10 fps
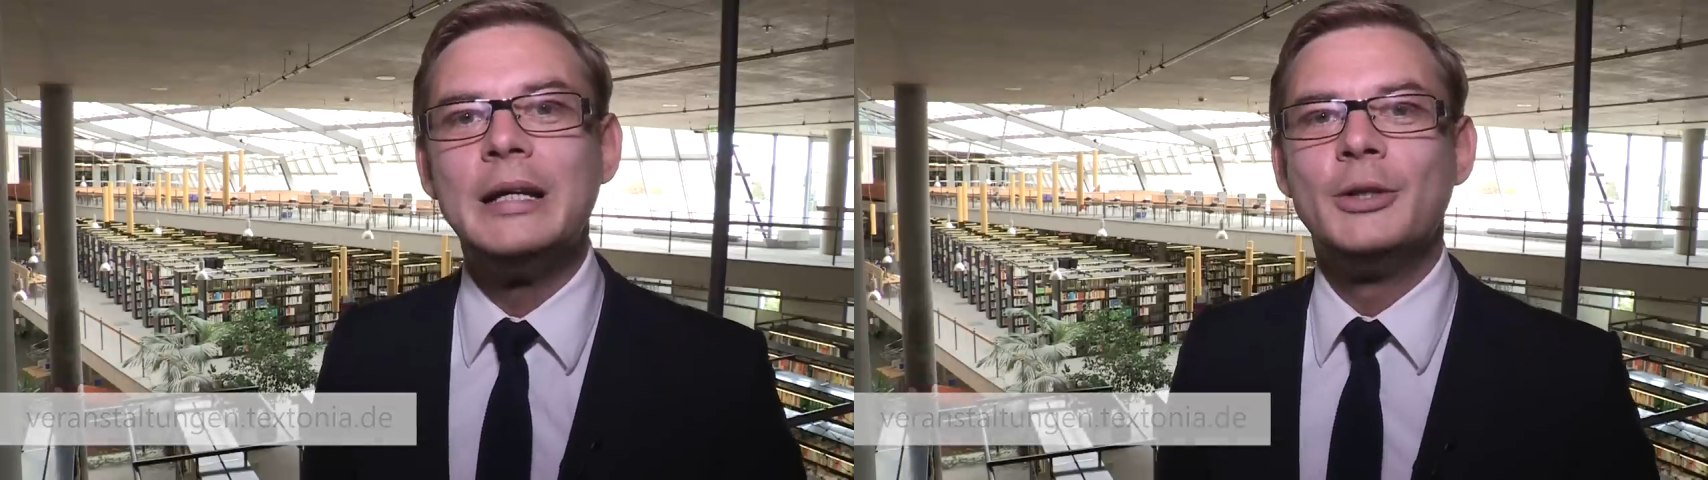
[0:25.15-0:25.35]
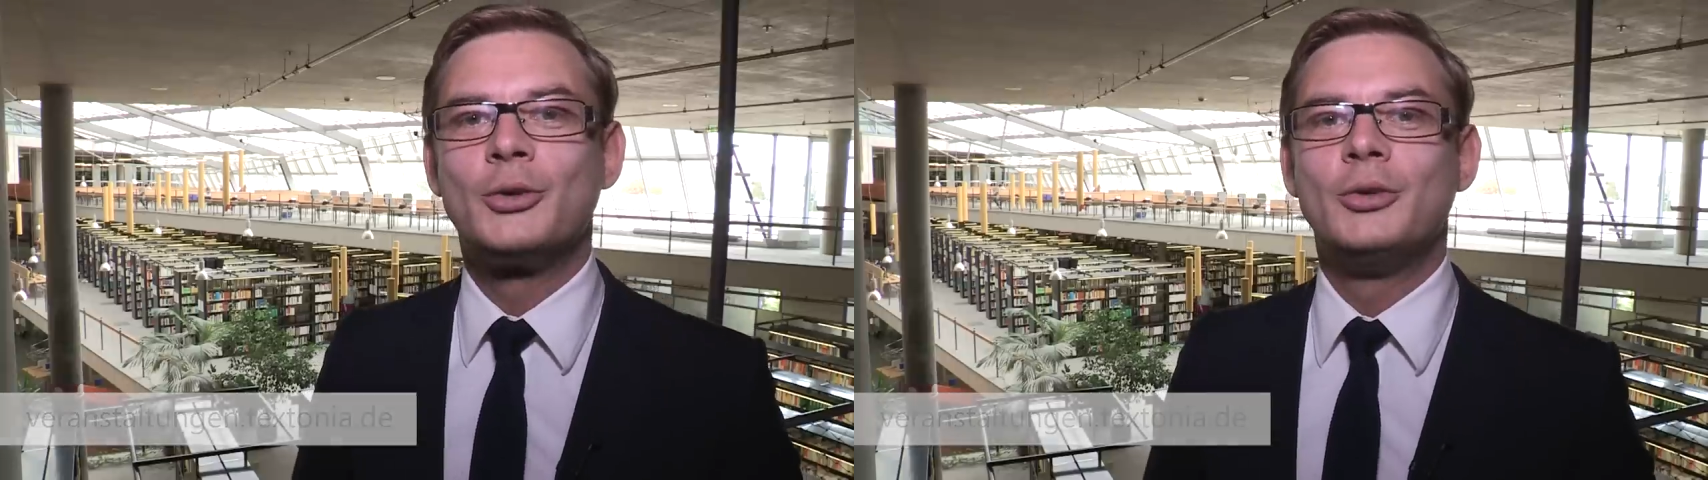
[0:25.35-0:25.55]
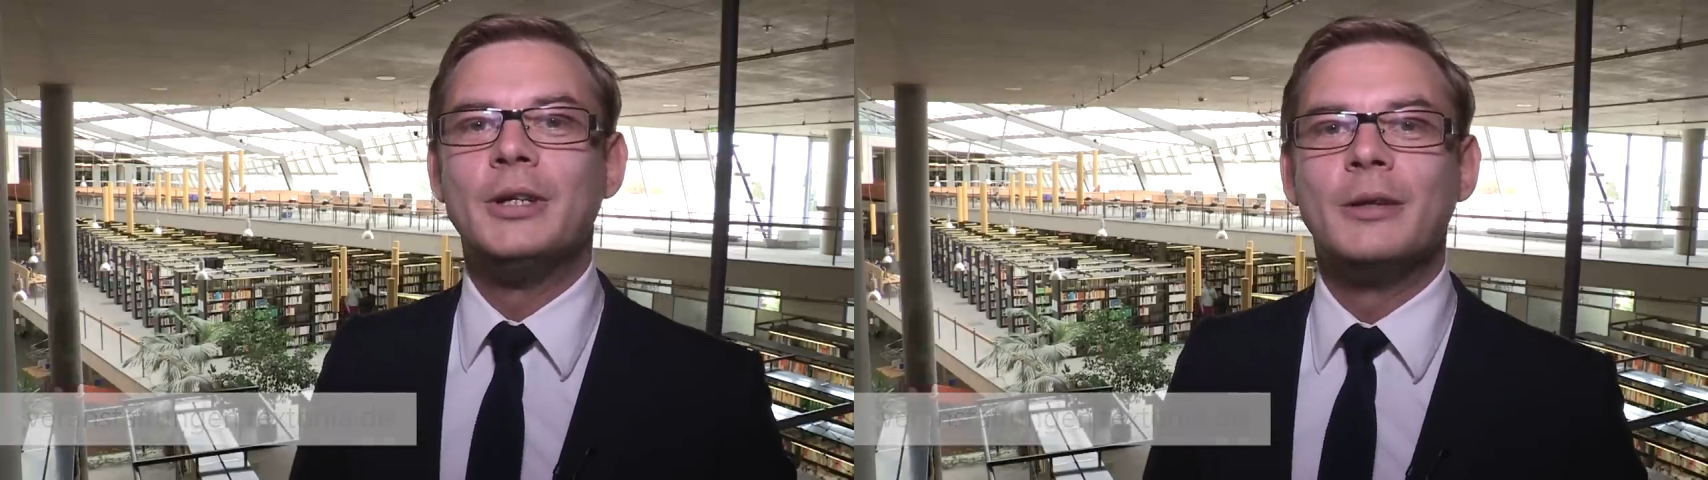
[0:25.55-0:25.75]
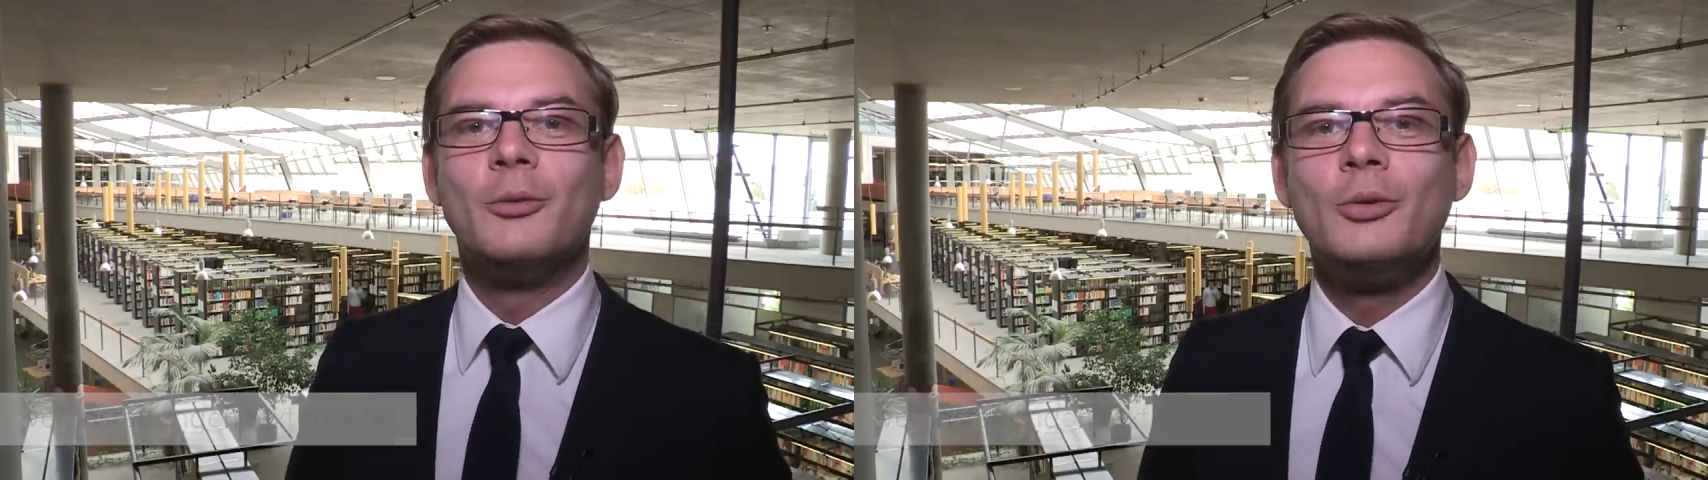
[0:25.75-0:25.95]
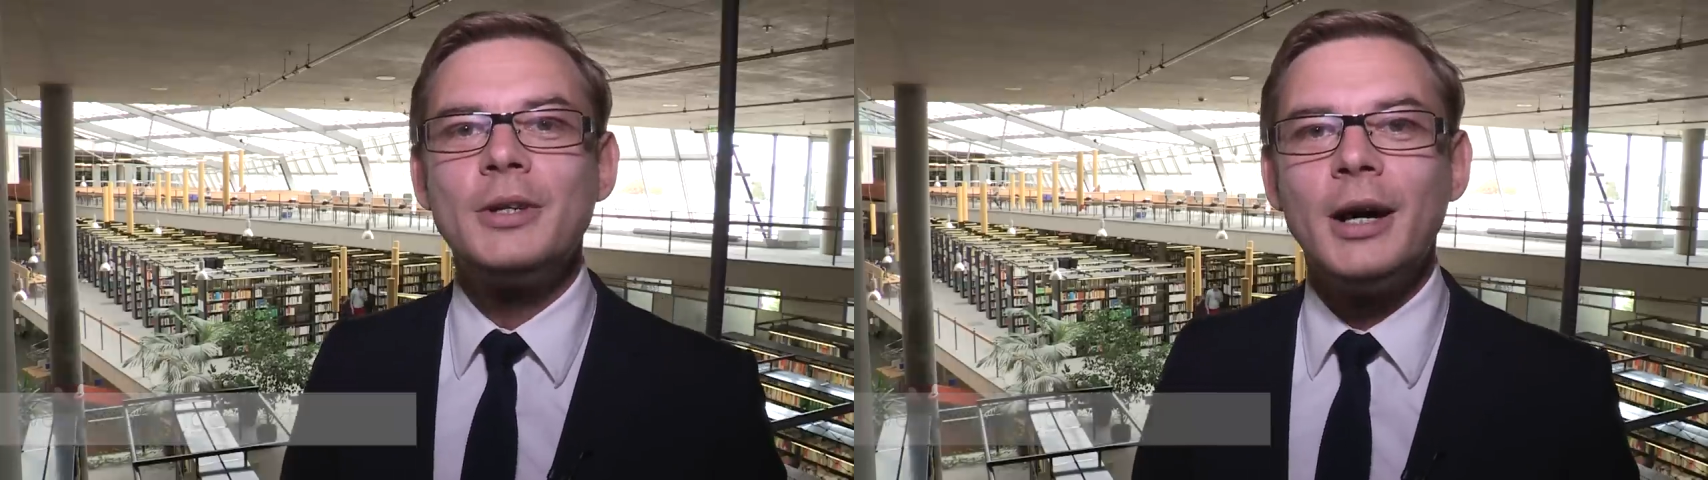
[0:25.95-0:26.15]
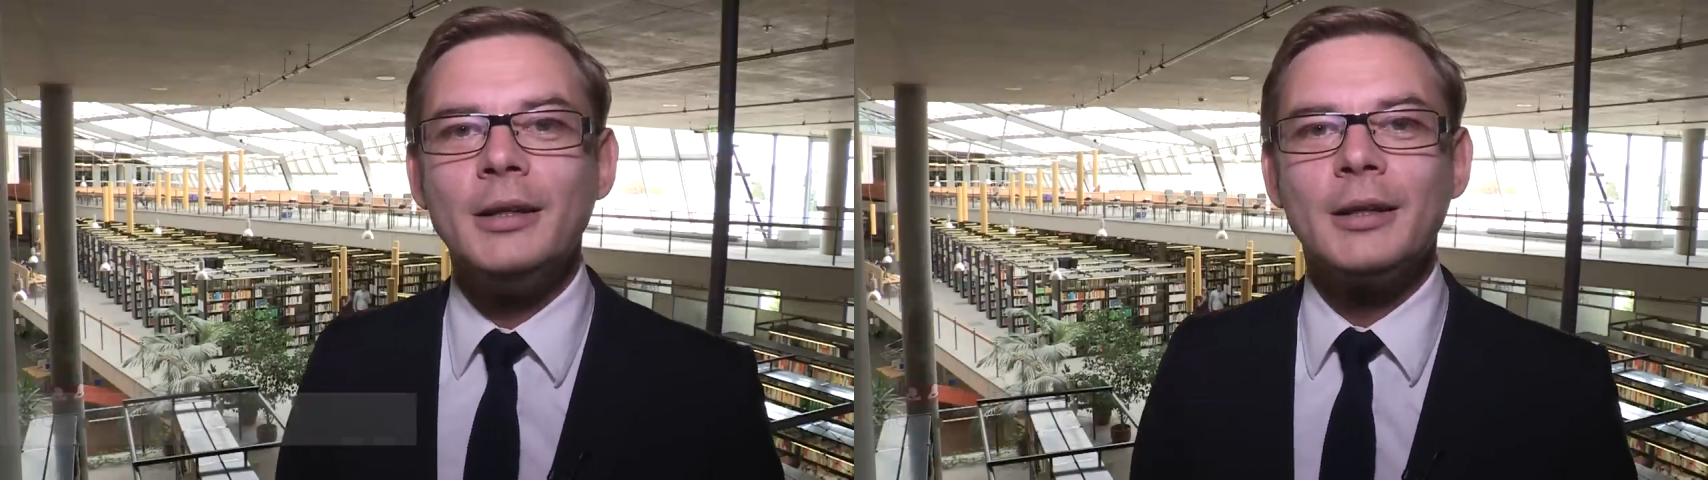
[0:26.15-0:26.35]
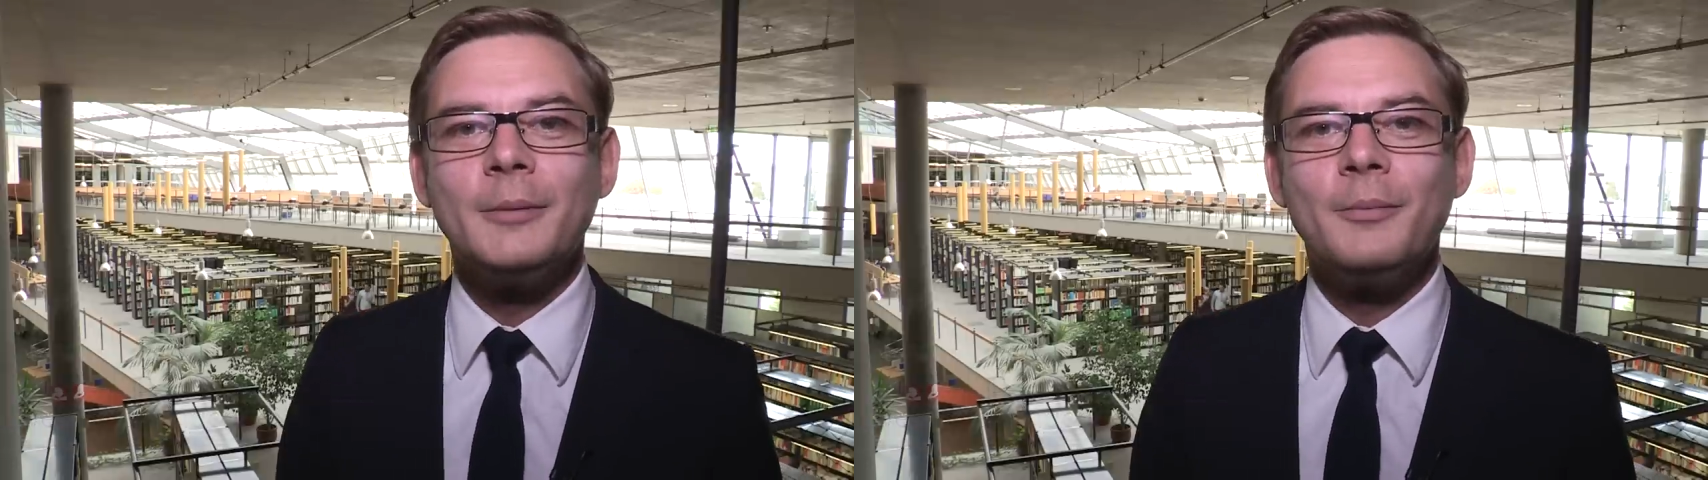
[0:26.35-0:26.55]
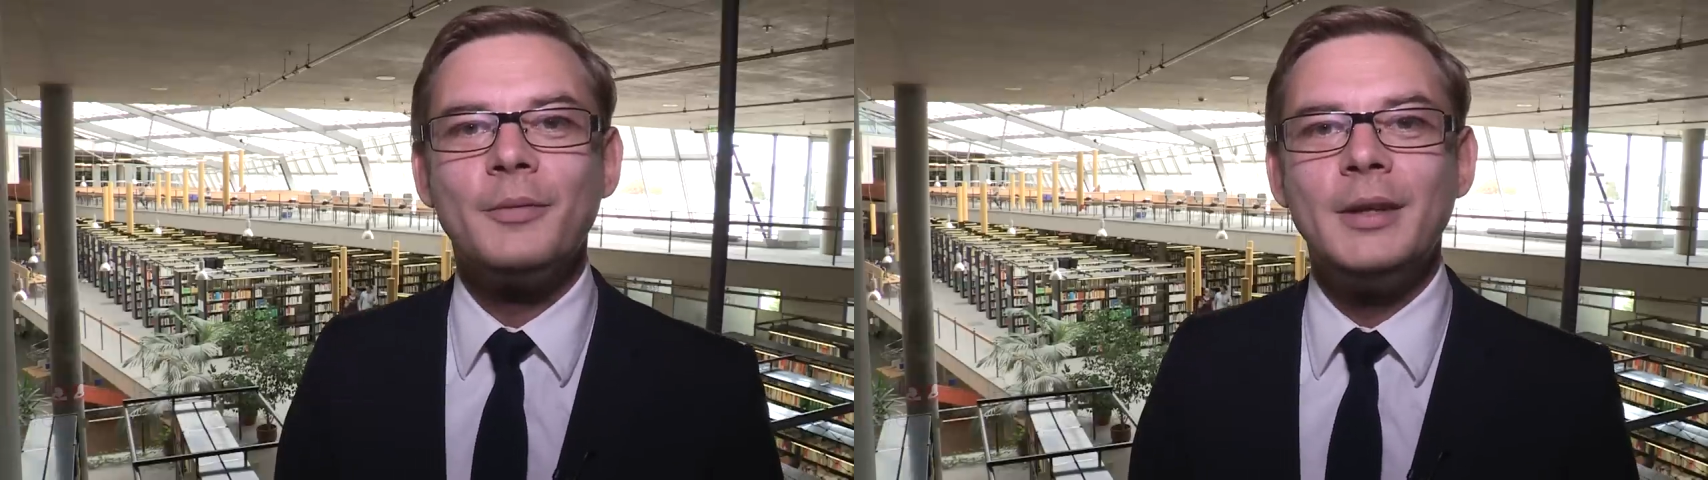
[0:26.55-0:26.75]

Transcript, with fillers: diskutieren unter anderem